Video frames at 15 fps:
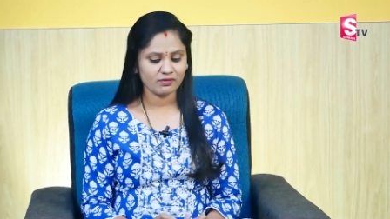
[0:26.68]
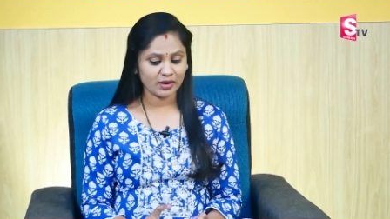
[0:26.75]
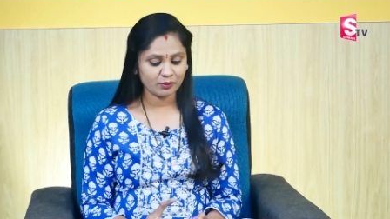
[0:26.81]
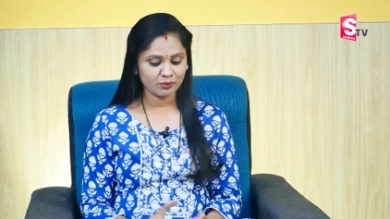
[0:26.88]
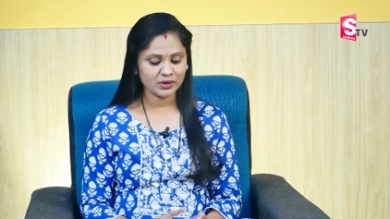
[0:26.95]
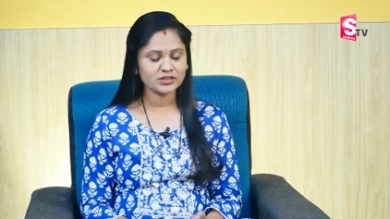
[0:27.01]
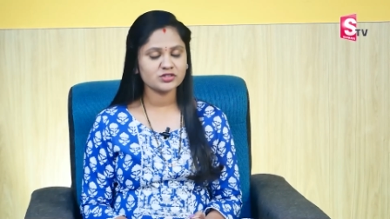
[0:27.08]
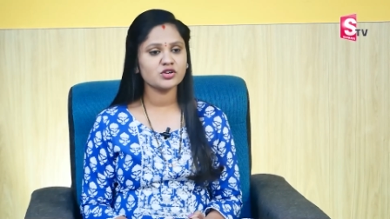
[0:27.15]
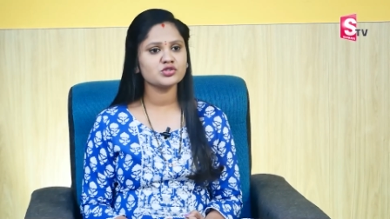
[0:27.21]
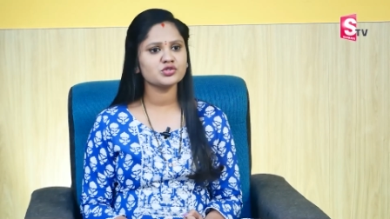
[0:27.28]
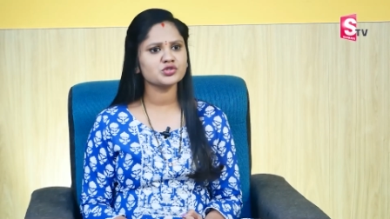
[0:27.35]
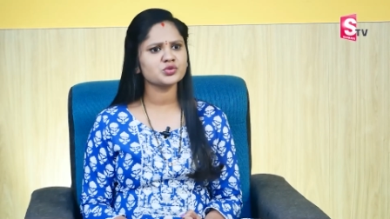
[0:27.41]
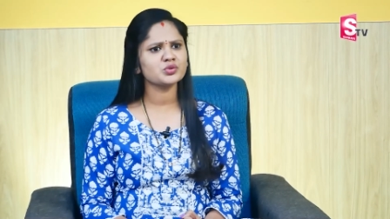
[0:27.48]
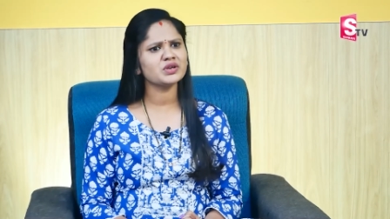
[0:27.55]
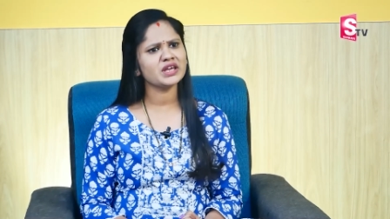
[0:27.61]
వర్క్ ప్లేస్లో
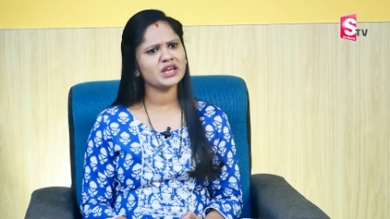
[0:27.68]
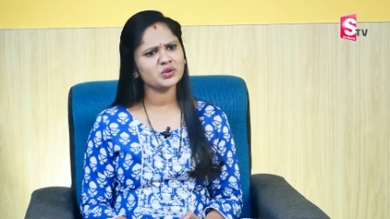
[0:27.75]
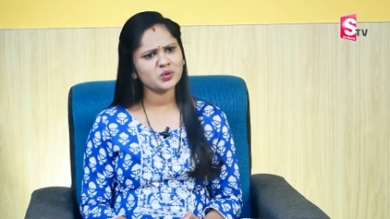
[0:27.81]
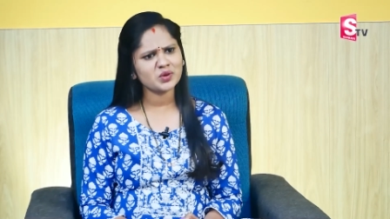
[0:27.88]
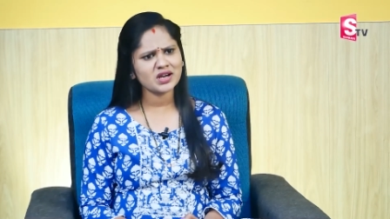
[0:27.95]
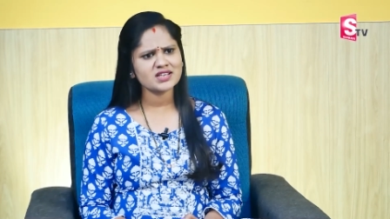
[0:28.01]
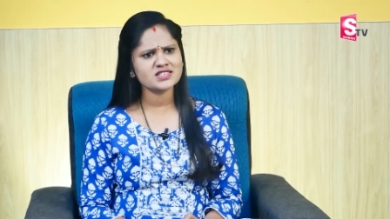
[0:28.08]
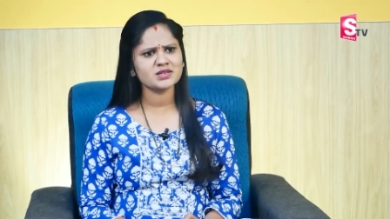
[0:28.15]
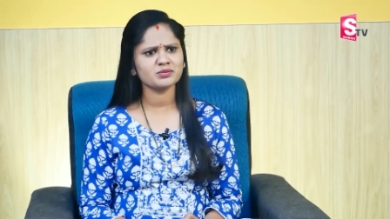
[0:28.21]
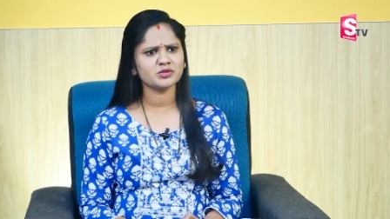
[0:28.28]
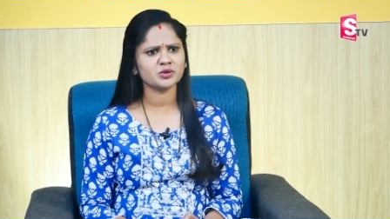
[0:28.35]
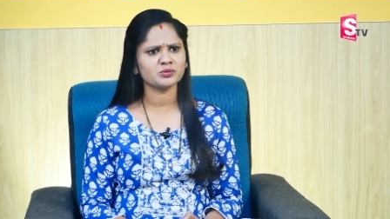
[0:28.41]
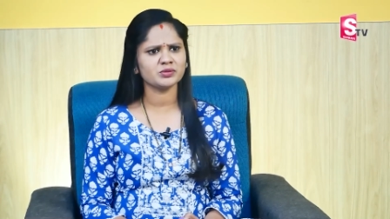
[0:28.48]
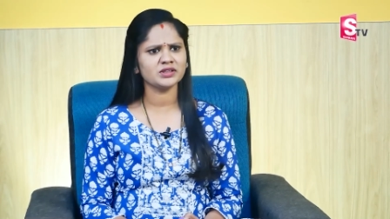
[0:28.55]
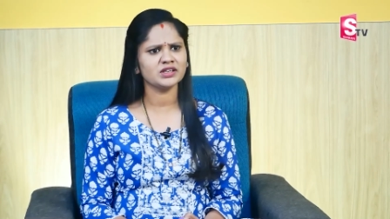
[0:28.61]
చూసుకుంటే ఏదో ఒక
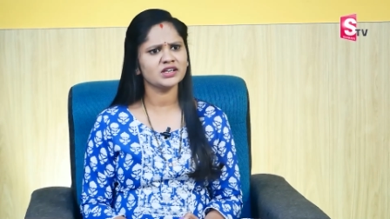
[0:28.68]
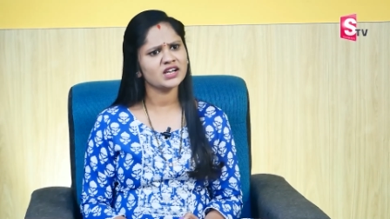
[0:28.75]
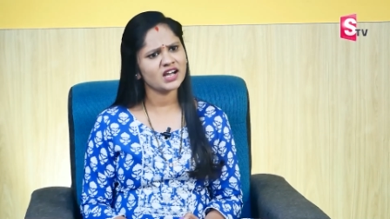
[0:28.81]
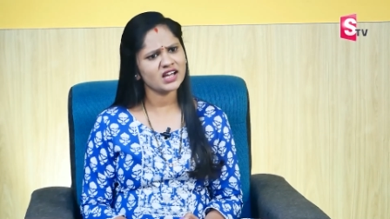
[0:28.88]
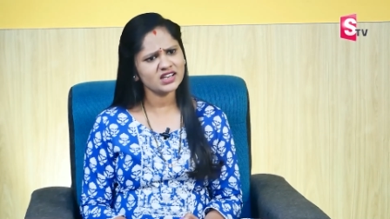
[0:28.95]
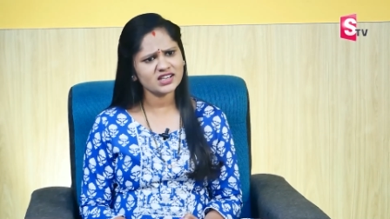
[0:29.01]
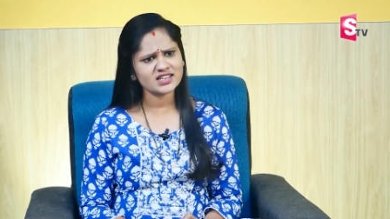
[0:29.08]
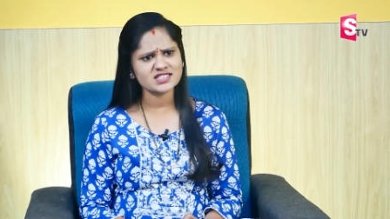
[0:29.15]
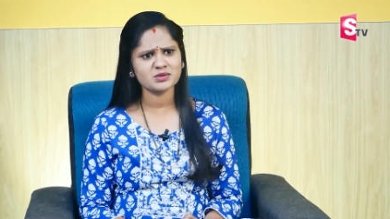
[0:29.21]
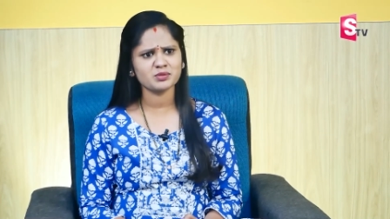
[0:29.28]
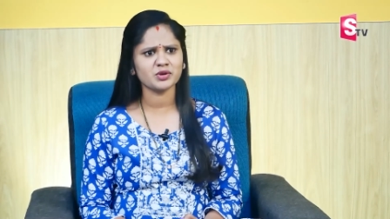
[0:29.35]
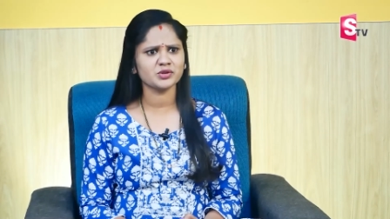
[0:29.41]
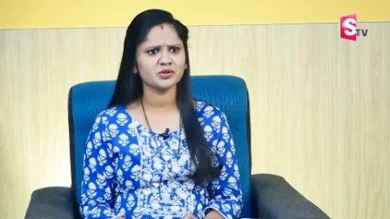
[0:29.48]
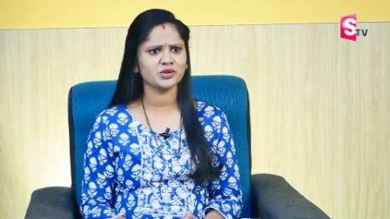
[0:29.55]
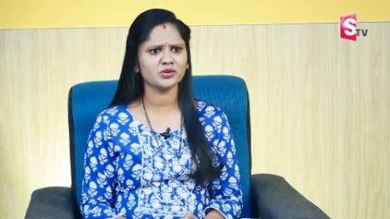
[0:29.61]
అసంతృప్తి కానీ
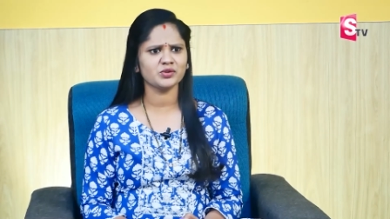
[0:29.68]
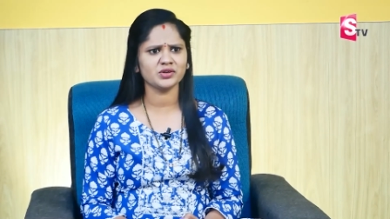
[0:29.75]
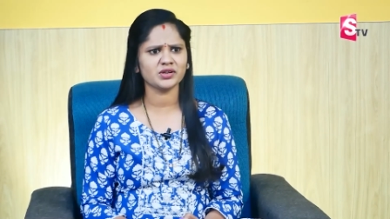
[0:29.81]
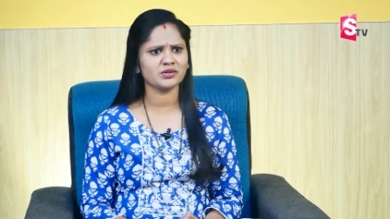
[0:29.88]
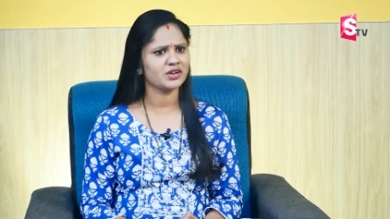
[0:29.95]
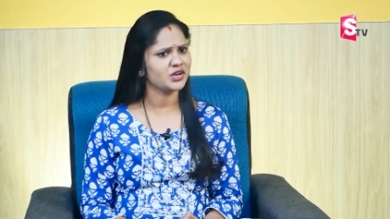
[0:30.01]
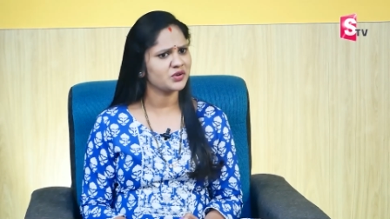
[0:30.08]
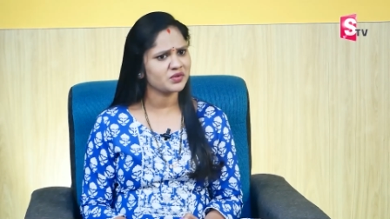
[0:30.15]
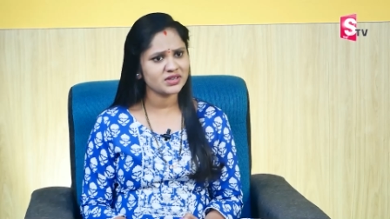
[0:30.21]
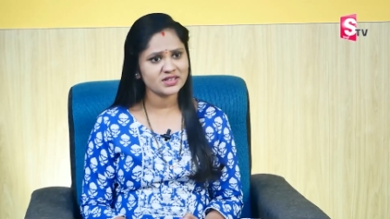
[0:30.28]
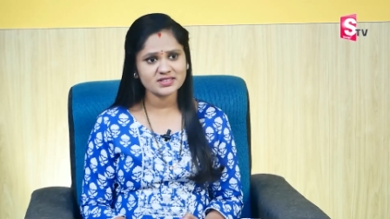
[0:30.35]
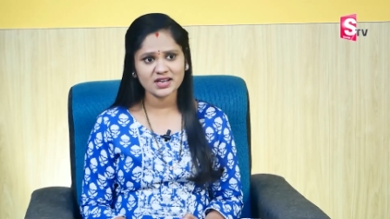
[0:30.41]
కష్టపడుతూనే ఉంటారు ఎటువంటి